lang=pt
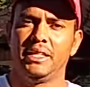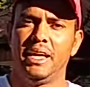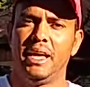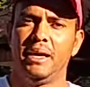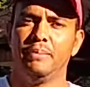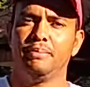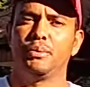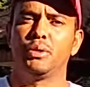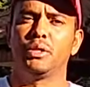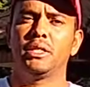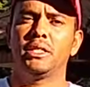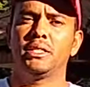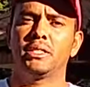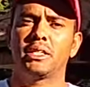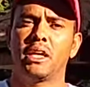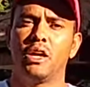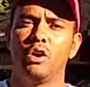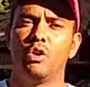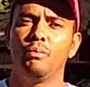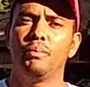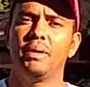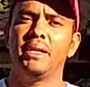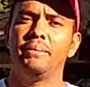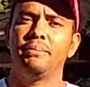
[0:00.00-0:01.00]
É por isso que
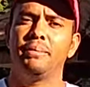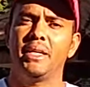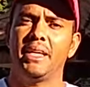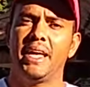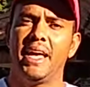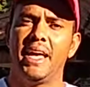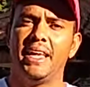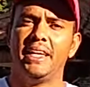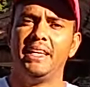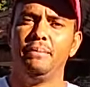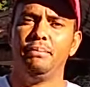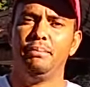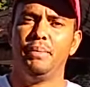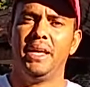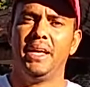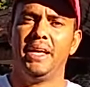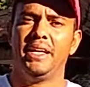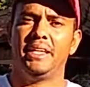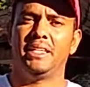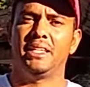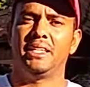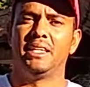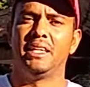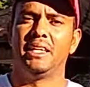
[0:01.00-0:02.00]
é uma ml e
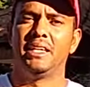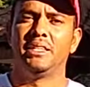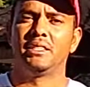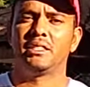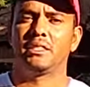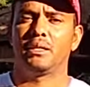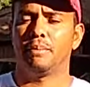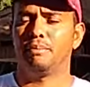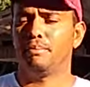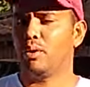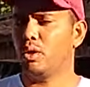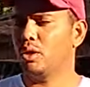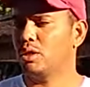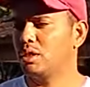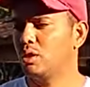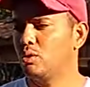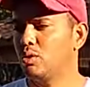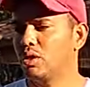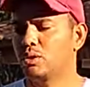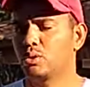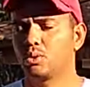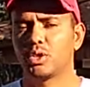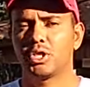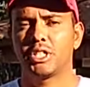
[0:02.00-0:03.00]
meia. Você pode ter
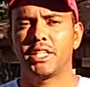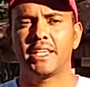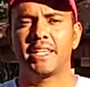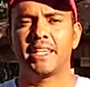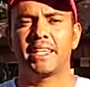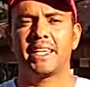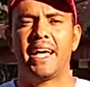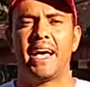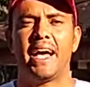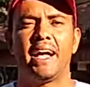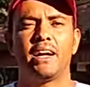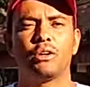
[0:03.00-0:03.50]
uma sujeira na